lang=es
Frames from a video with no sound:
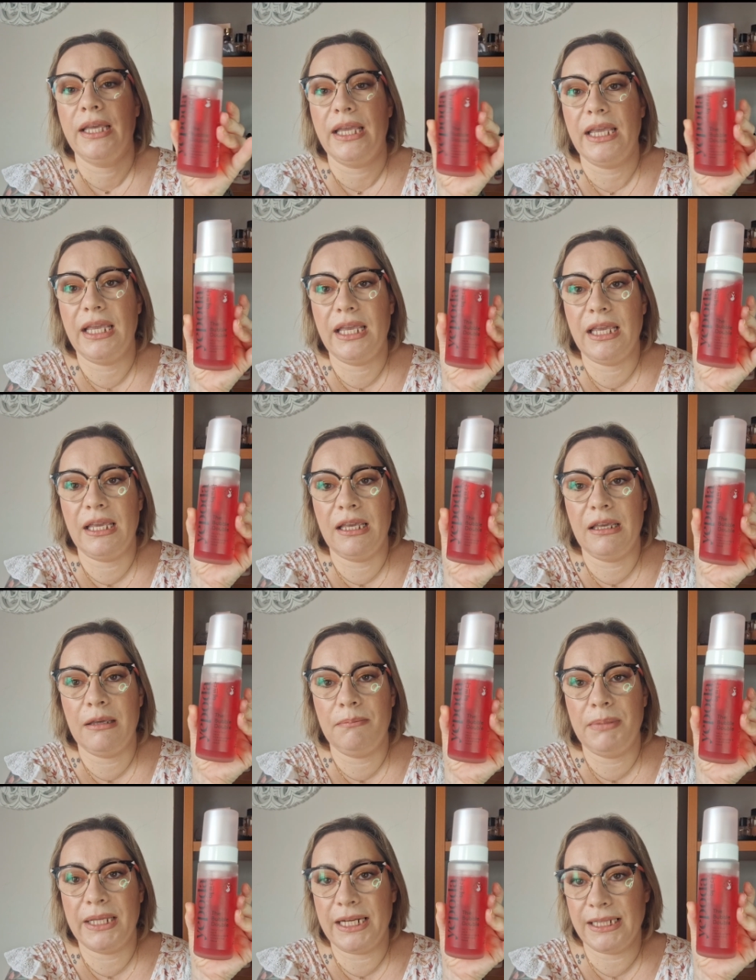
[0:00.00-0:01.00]

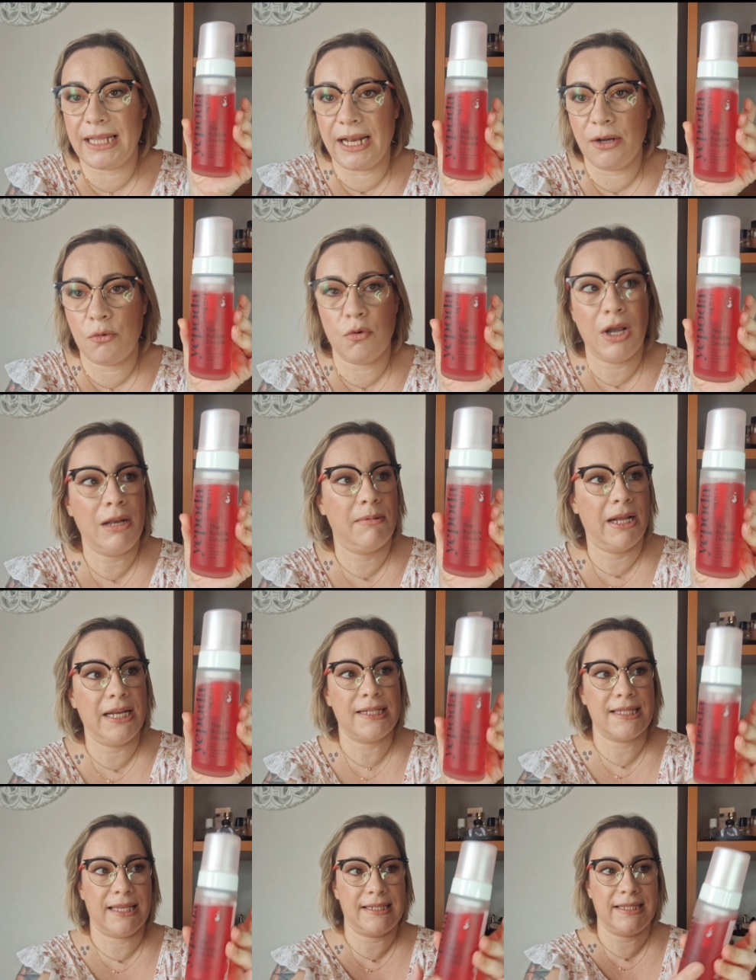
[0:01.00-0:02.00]
Eh, viene tal cual,
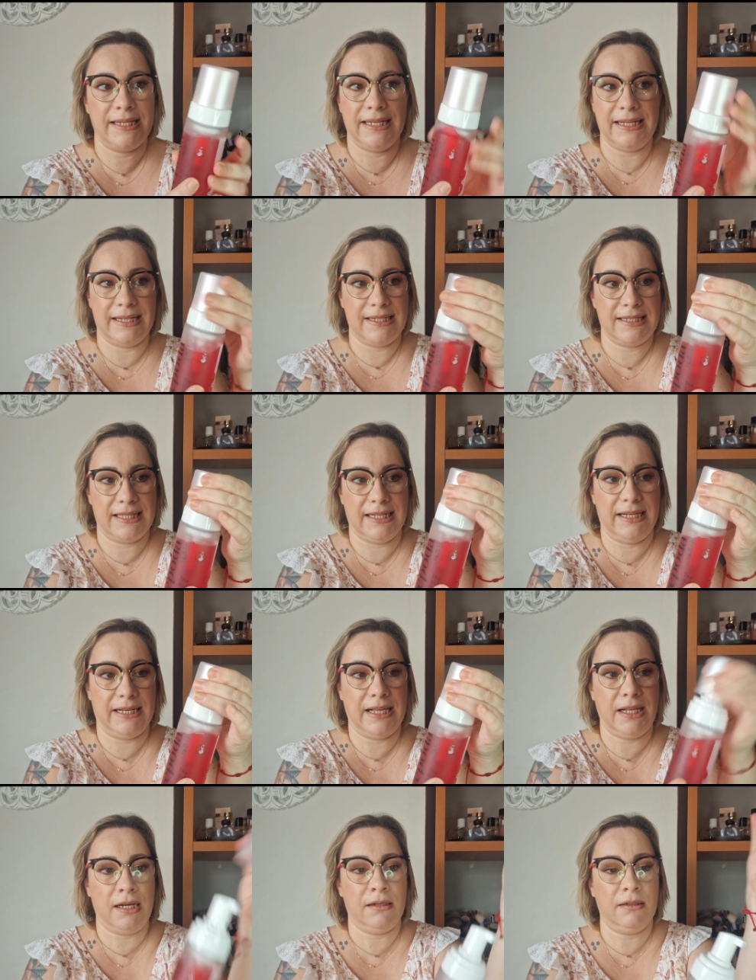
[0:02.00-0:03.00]
¿vale? Está sin
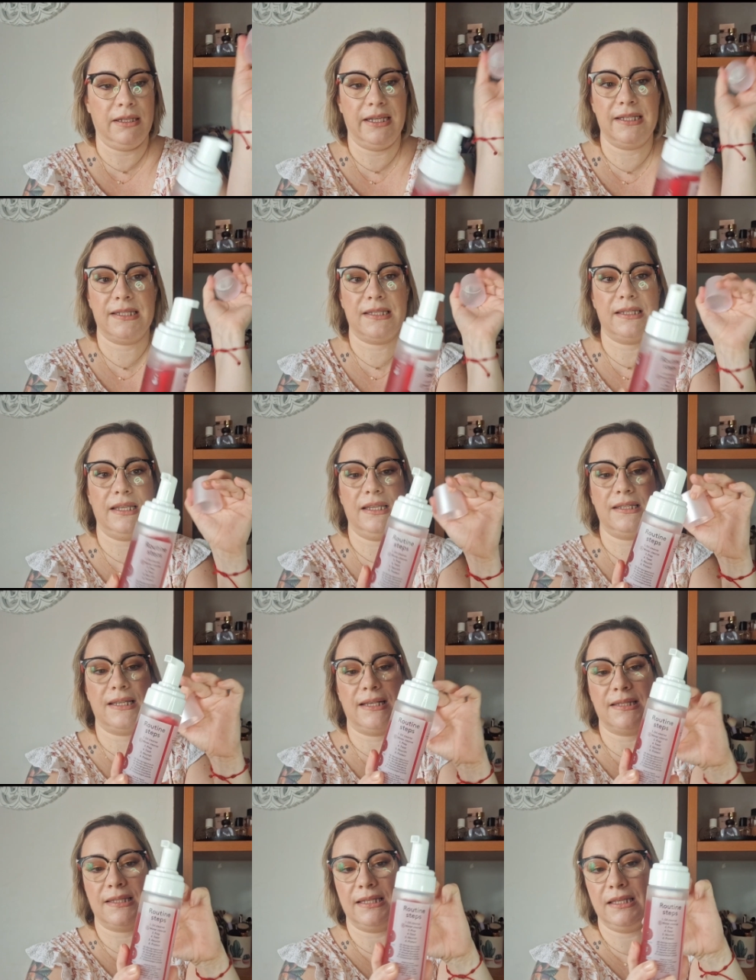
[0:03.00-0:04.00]
estrenar. Es,
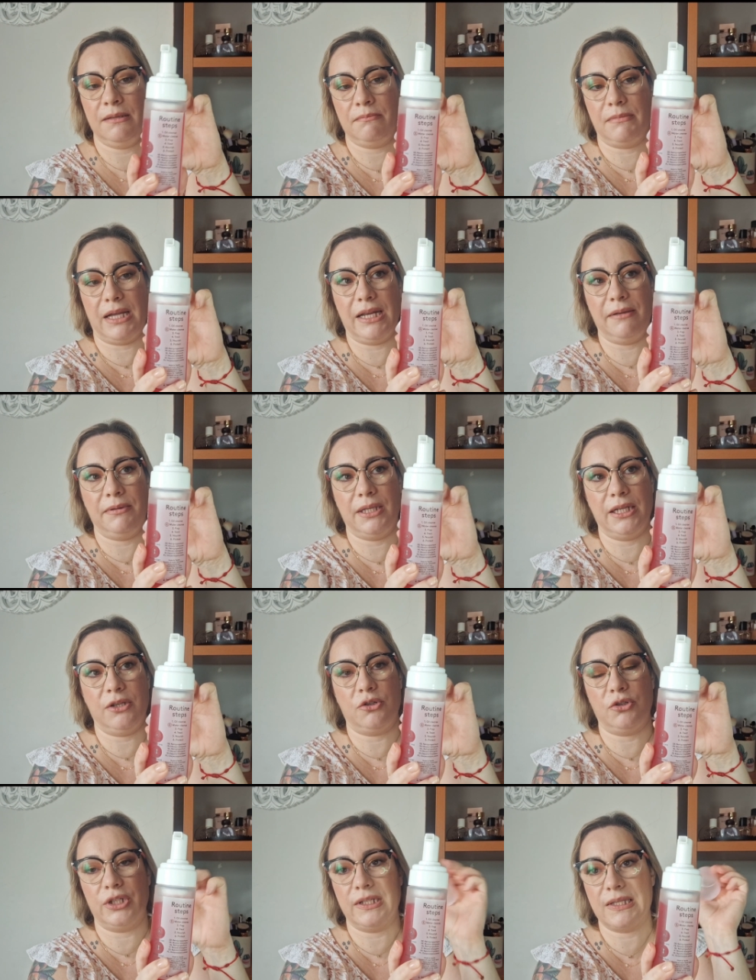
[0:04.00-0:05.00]
así, ¿vale?
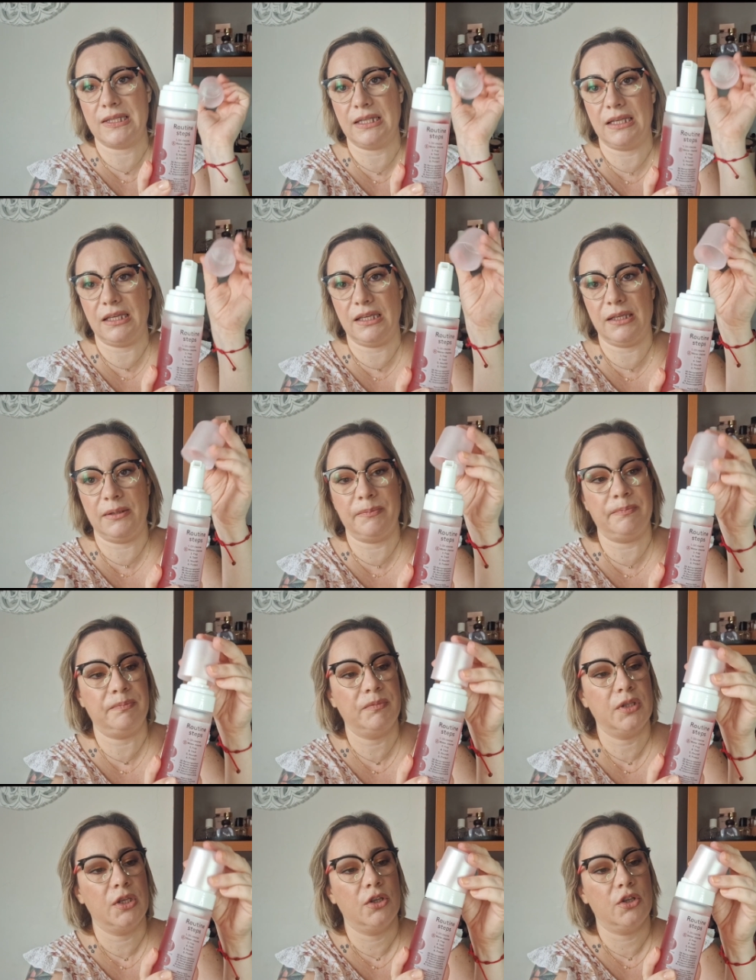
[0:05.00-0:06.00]
Viene con ese,
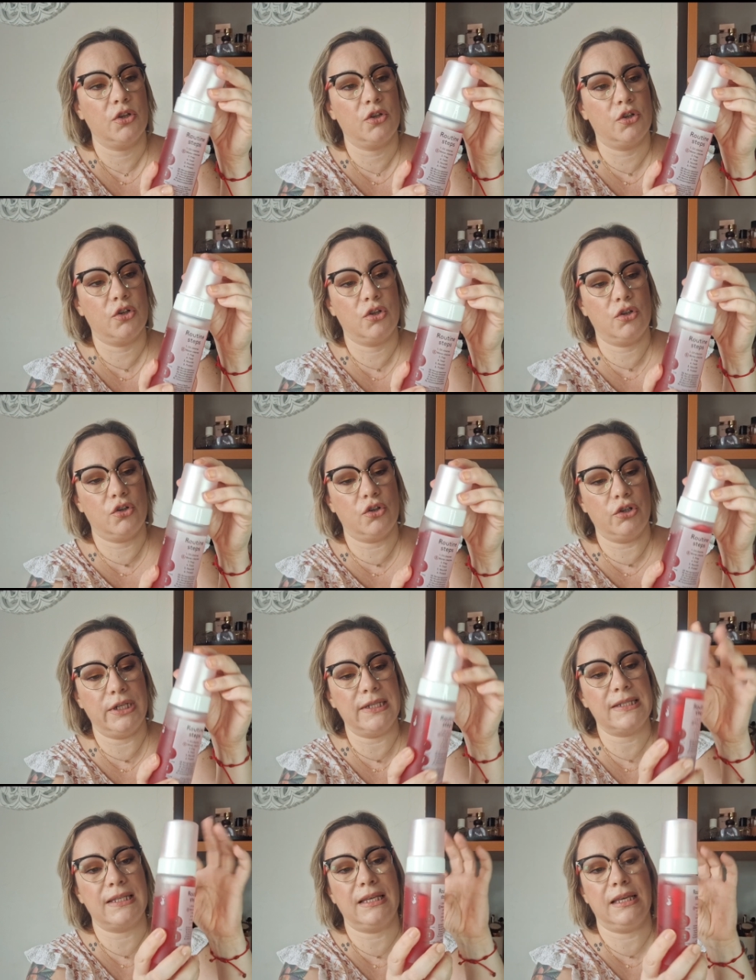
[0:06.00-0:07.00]
con
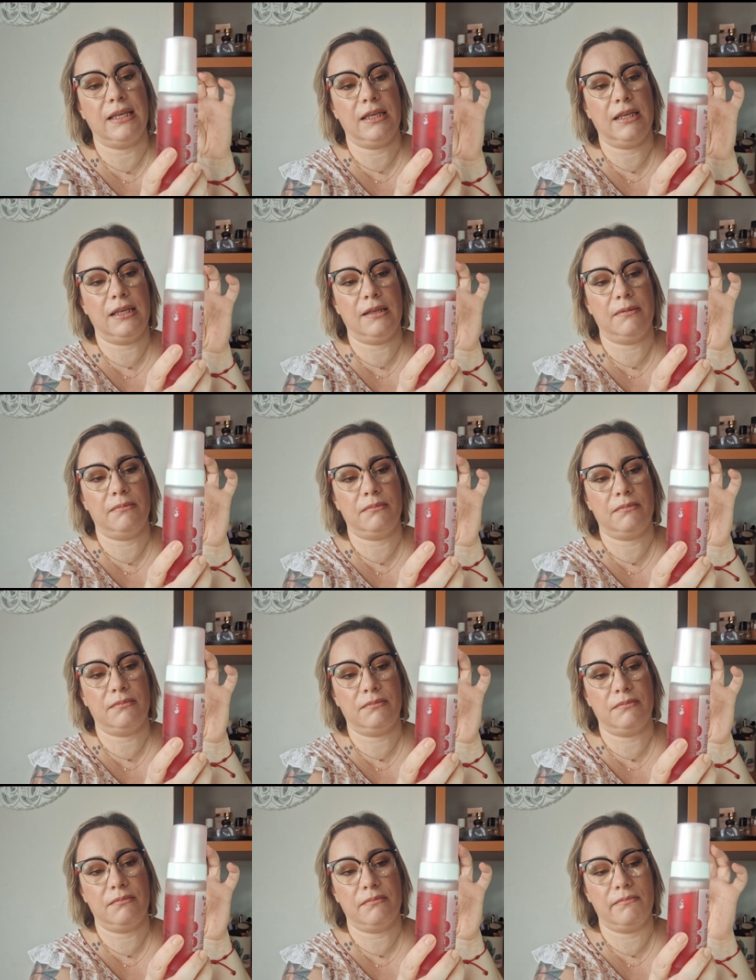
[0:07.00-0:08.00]
ese
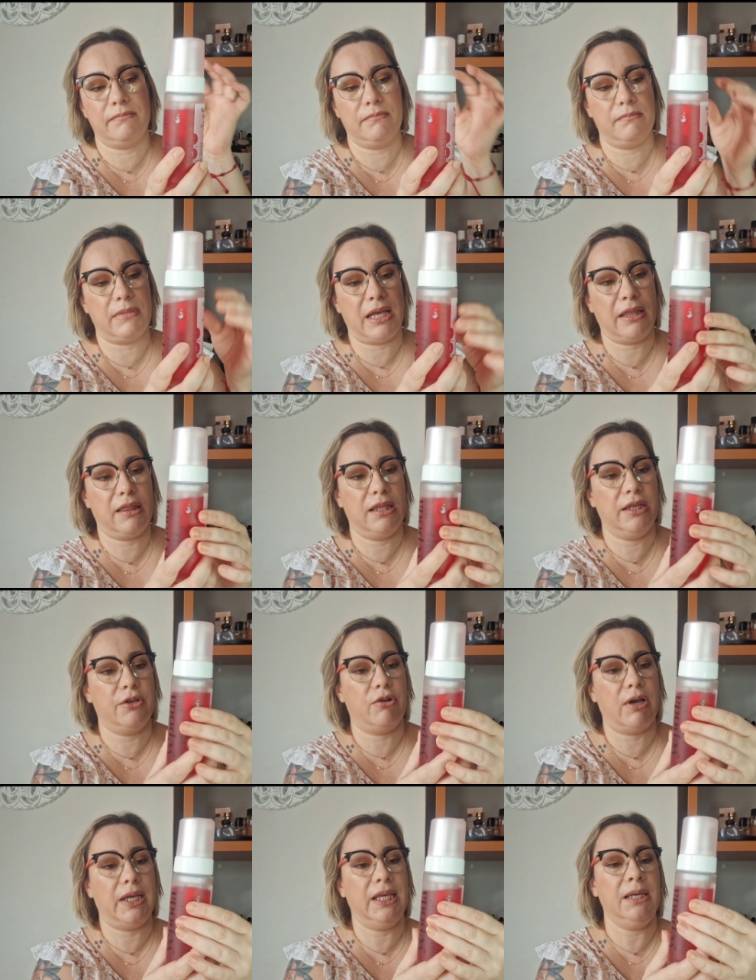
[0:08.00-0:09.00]
mm,
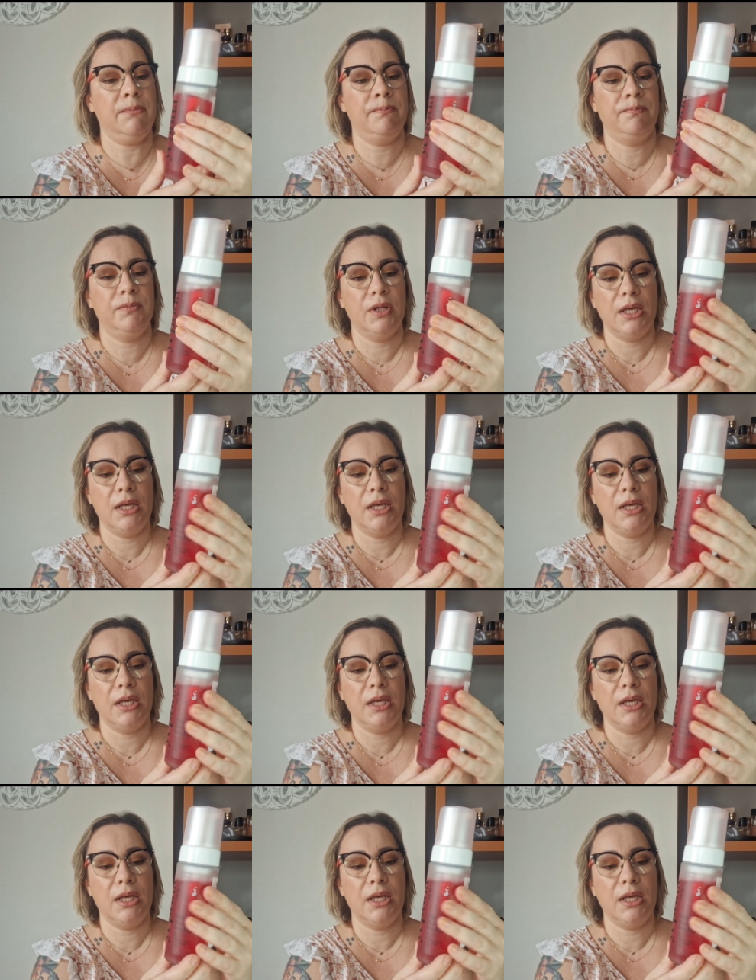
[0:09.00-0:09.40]
vacío ahí.